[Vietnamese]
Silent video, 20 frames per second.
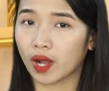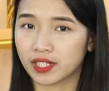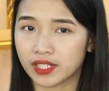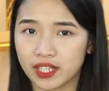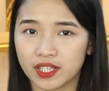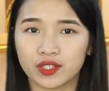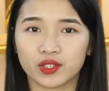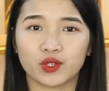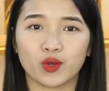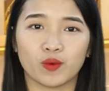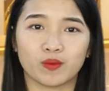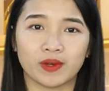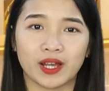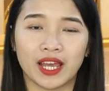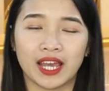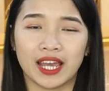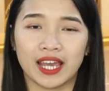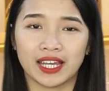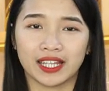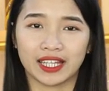quá trình dùng
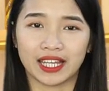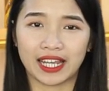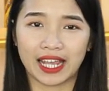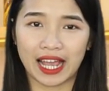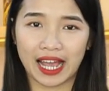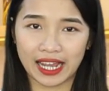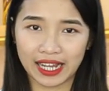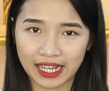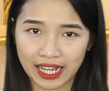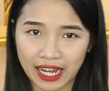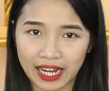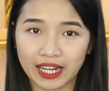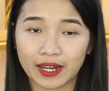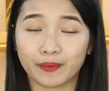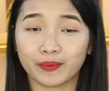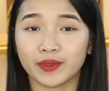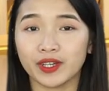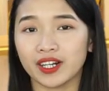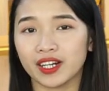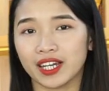thì hãy ngay
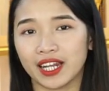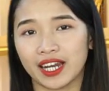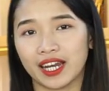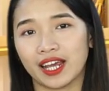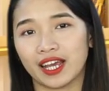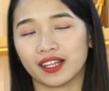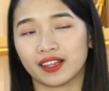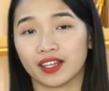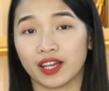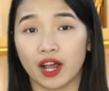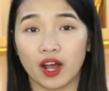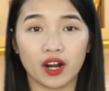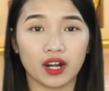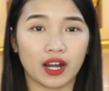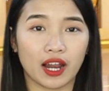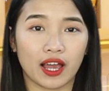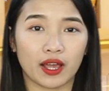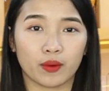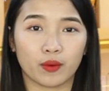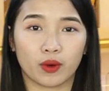lập tức liên hệ tới
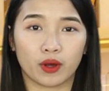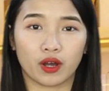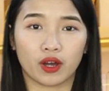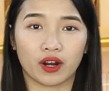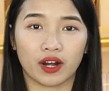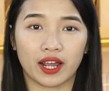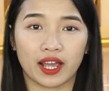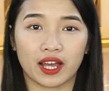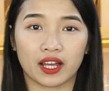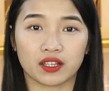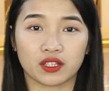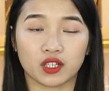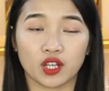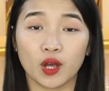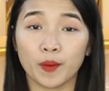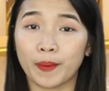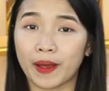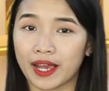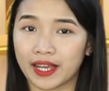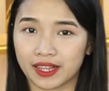hotline của Korea
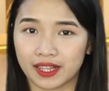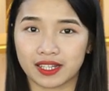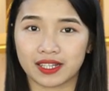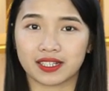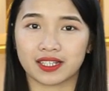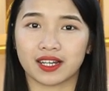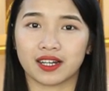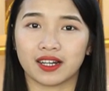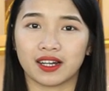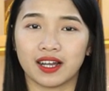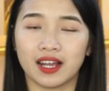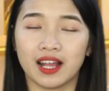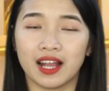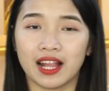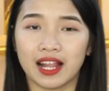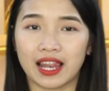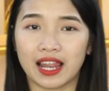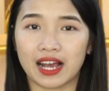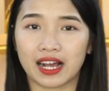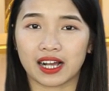Shop 24 giờ
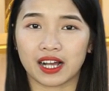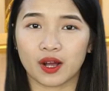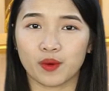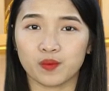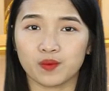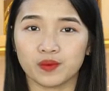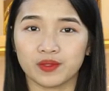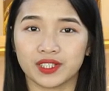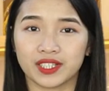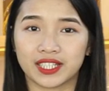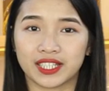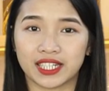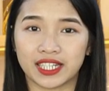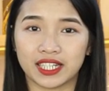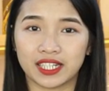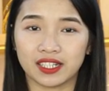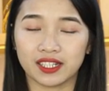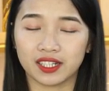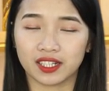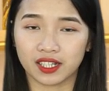là
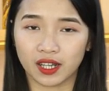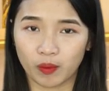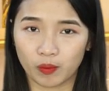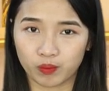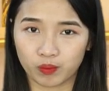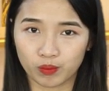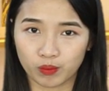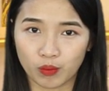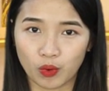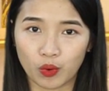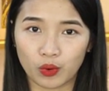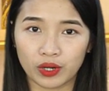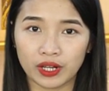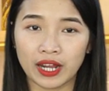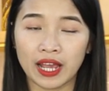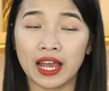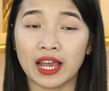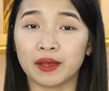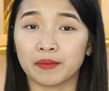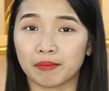0904
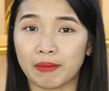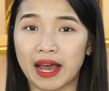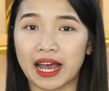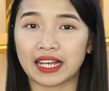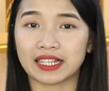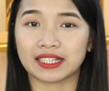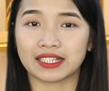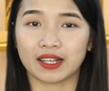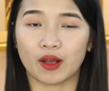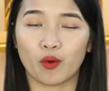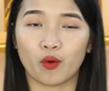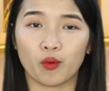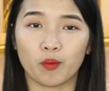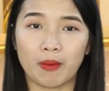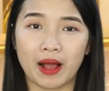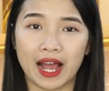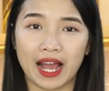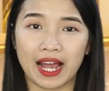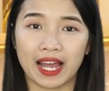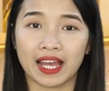
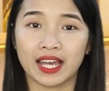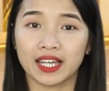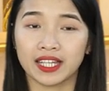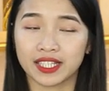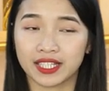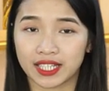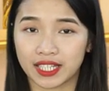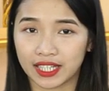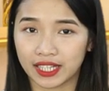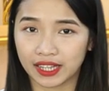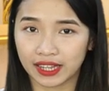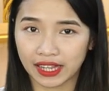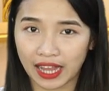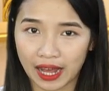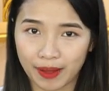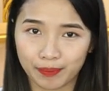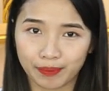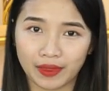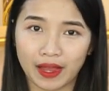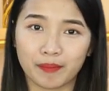363
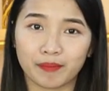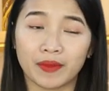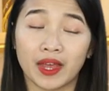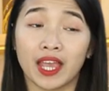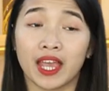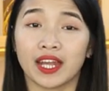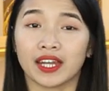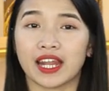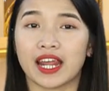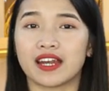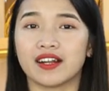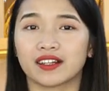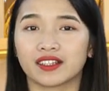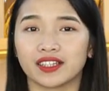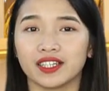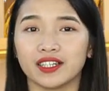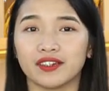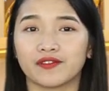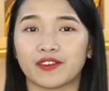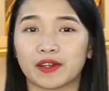985 để được
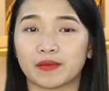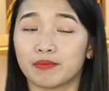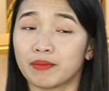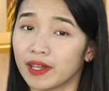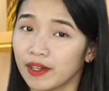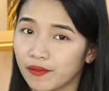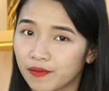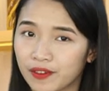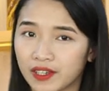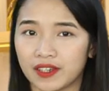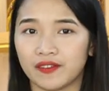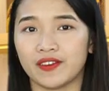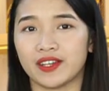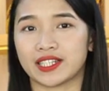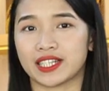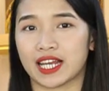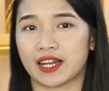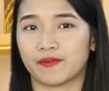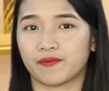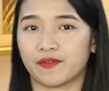tư vấn miễn phí về
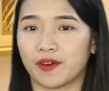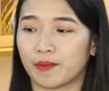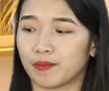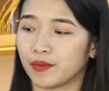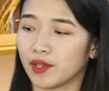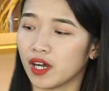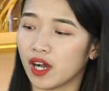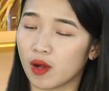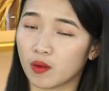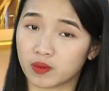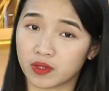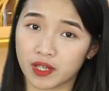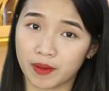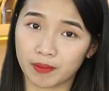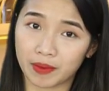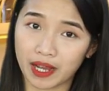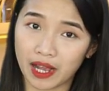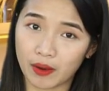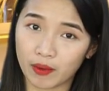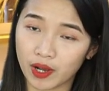sản phẩm nước hồng sâm
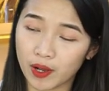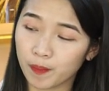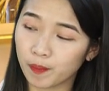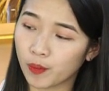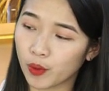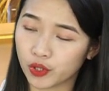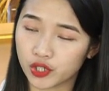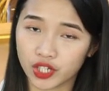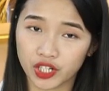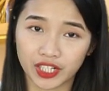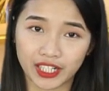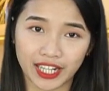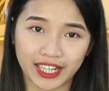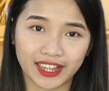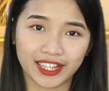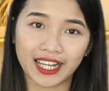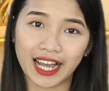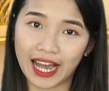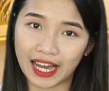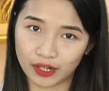cao cấp Pochon
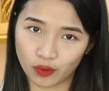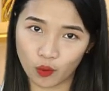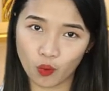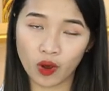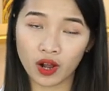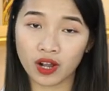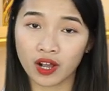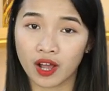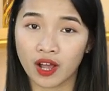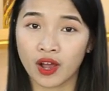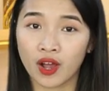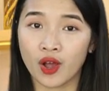đến từ Hàn Quốc.